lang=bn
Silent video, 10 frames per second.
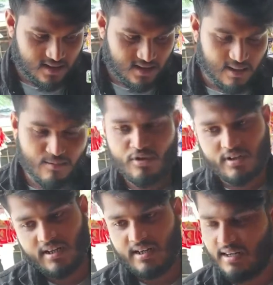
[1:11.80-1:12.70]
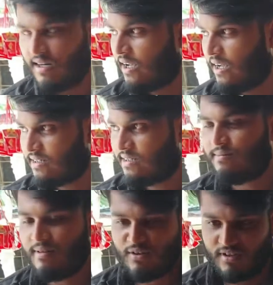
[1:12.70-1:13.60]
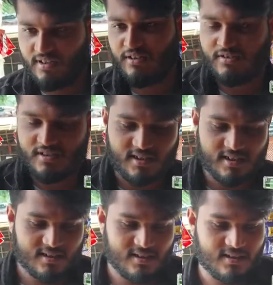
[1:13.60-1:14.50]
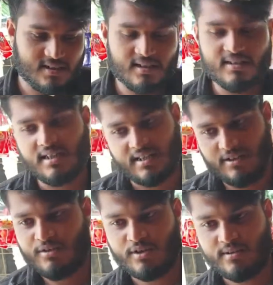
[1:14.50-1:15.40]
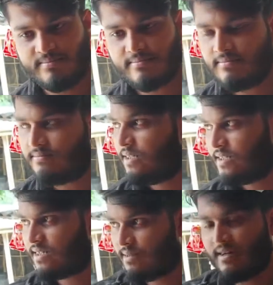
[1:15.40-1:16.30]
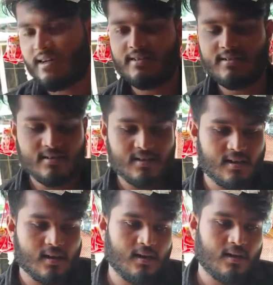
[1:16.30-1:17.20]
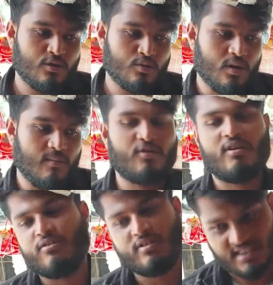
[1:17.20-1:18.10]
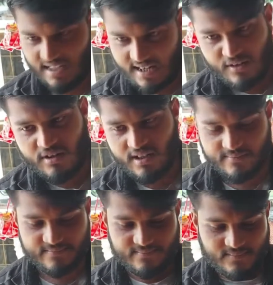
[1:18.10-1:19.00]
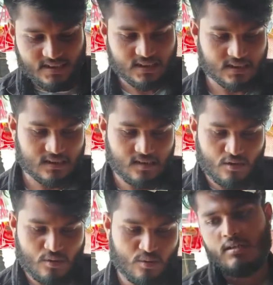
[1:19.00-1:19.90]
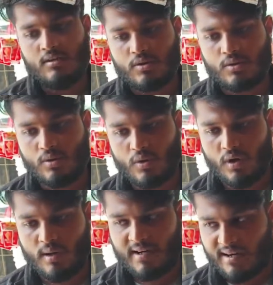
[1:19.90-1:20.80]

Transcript: ভাইয়া আমার বাড়িতে খুব মনে করেন আমি এই মাসে অসুস্থতার কারণে চাকরিও করতে পারি নাই ধরেন